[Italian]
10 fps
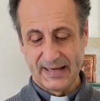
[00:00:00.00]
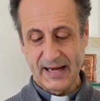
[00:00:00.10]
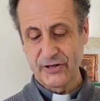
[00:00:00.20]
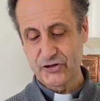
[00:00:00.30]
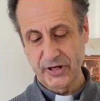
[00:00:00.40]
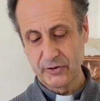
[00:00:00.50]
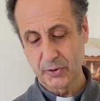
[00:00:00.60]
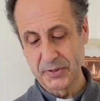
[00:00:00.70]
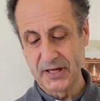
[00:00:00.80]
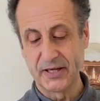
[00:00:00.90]
al centro
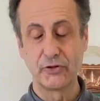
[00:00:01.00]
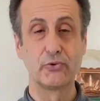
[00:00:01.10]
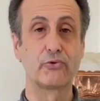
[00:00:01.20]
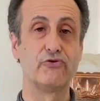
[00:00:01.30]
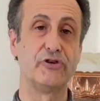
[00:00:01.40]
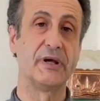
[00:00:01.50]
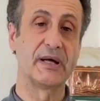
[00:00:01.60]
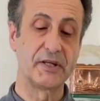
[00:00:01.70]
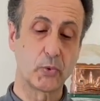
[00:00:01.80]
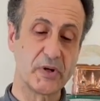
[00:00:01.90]
della liturgia
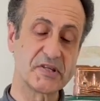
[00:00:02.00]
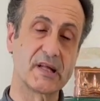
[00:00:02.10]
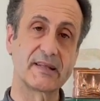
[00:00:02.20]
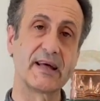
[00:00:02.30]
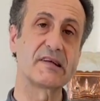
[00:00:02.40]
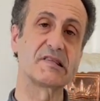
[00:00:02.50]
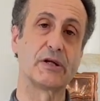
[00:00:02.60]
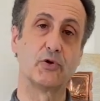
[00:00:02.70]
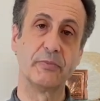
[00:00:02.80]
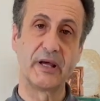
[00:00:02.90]
di questa terza
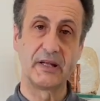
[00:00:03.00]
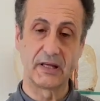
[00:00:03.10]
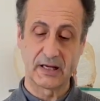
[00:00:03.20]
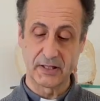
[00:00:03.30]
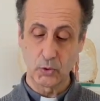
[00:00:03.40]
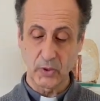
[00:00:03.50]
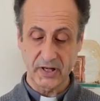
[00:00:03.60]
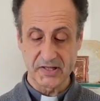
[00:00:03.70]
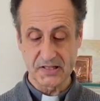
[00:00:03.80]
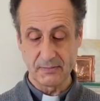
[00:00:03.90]
domenica di
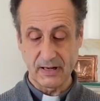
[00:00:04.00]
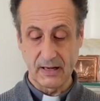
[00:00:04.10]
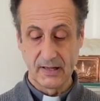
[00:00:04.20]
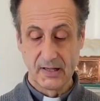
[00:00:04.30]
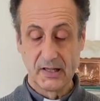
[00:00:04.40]
Quaresima